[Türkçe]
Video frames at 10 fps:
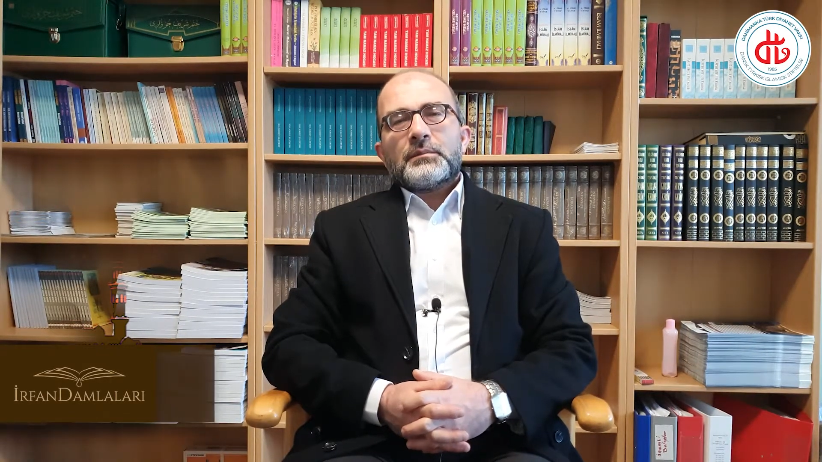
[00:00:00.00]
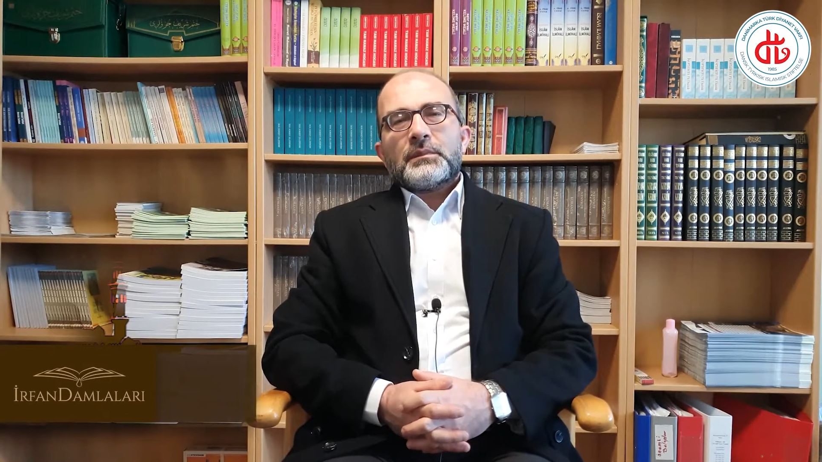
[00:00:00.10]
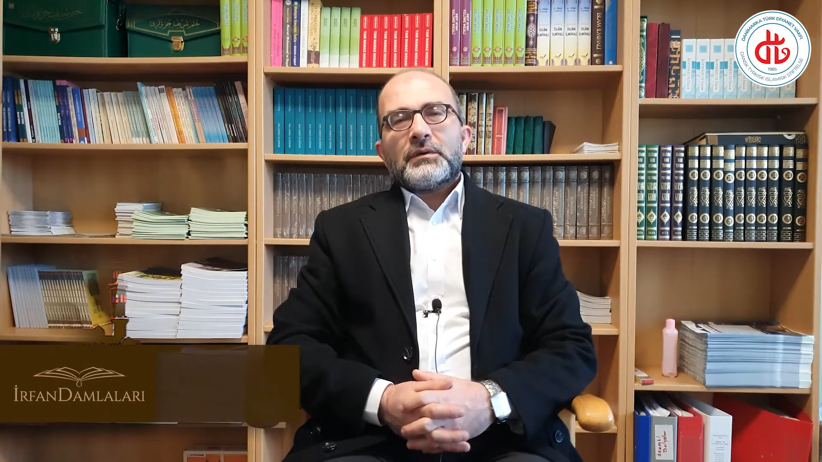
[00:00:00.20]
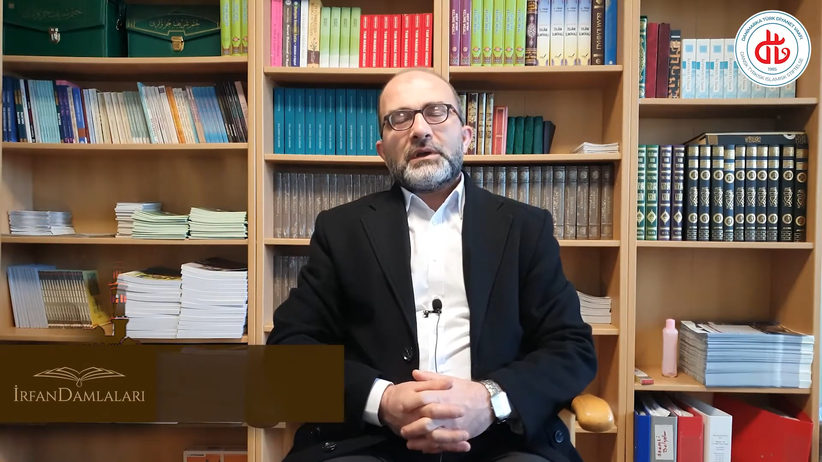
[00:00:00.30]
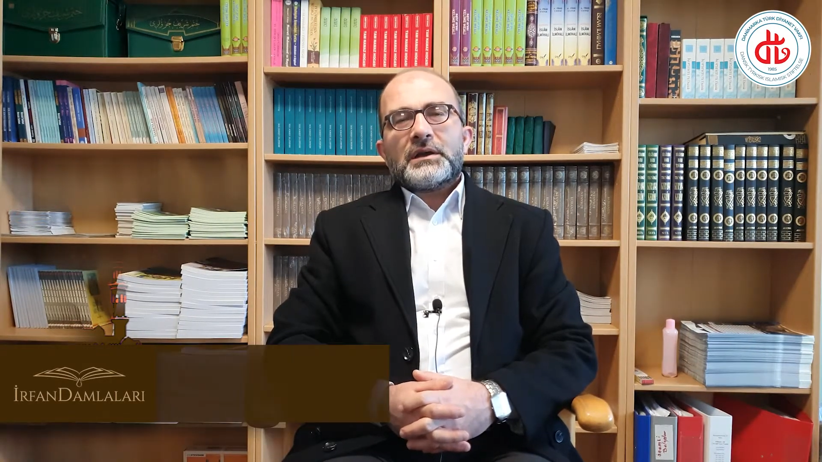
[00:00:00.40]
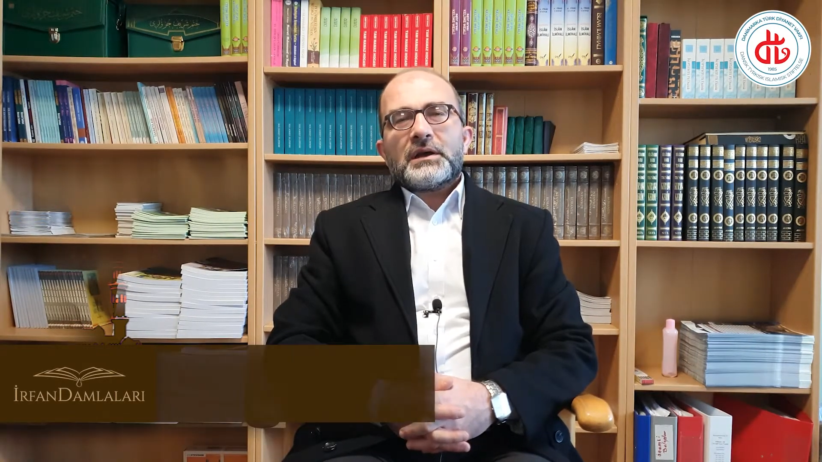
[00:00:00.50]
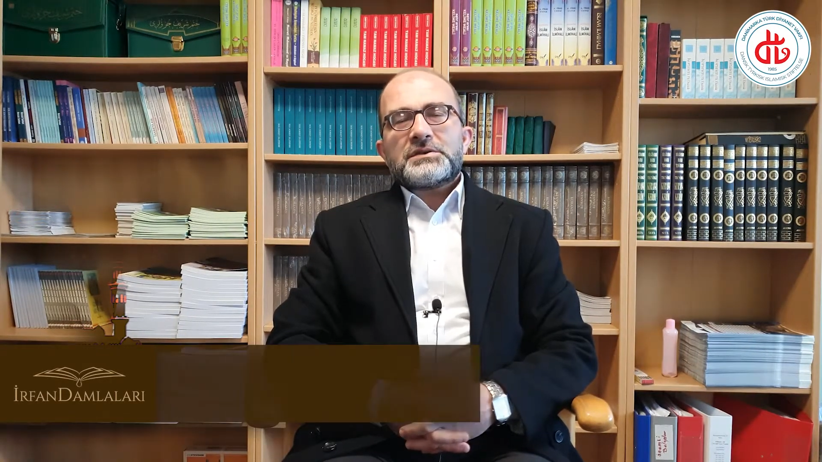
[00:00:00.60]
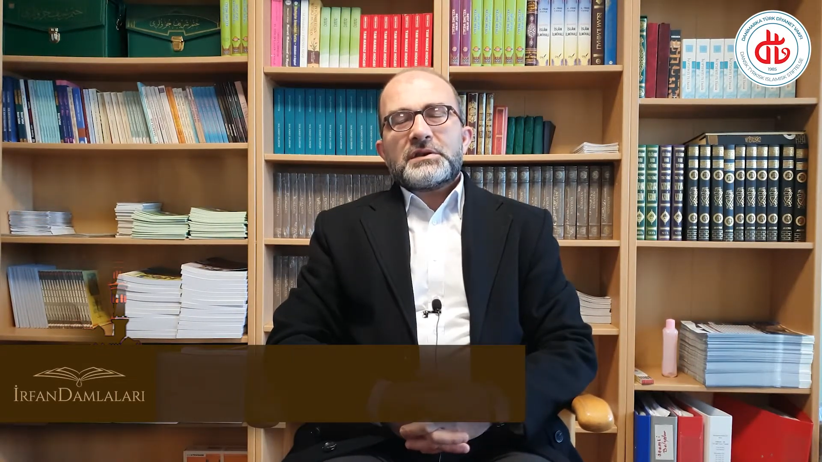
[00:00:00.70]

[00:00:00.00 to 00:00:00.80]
Mevlana